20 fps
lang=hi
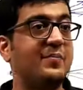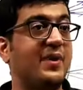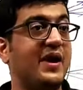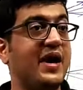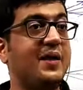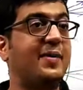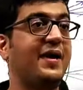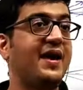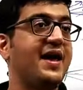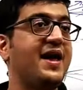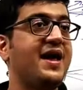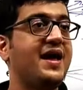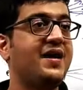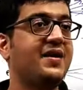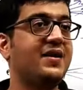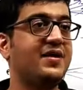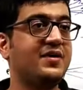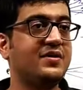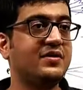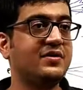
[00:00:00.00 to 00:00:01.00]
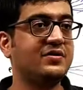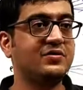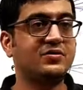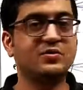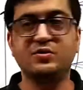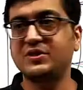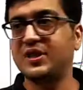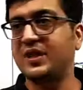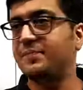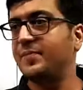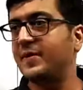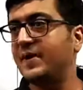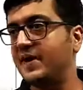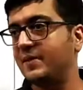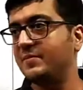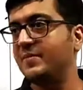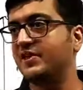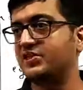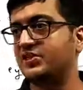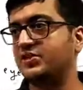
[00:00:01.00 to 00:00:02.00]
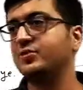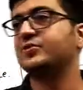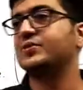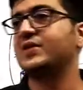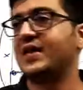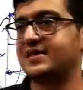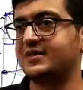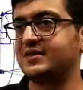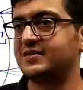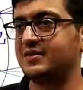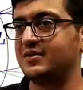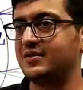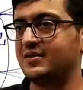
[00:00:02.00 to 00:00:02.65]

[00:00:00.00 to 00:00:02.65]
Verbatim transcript: बड़े बड़े दोज आर प्रिटी मच यूजलेस